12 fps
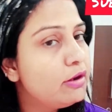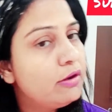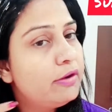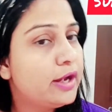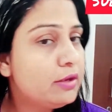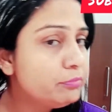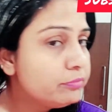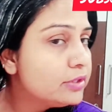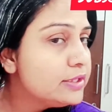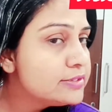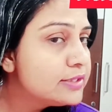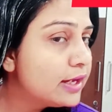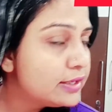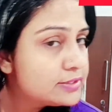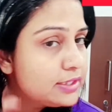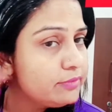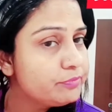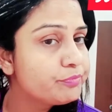और आप इस तरह
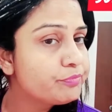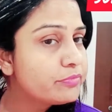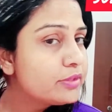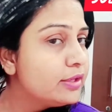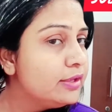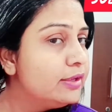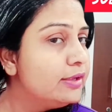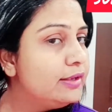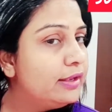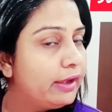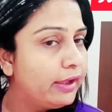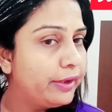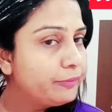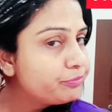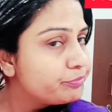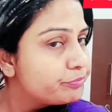से लगाएं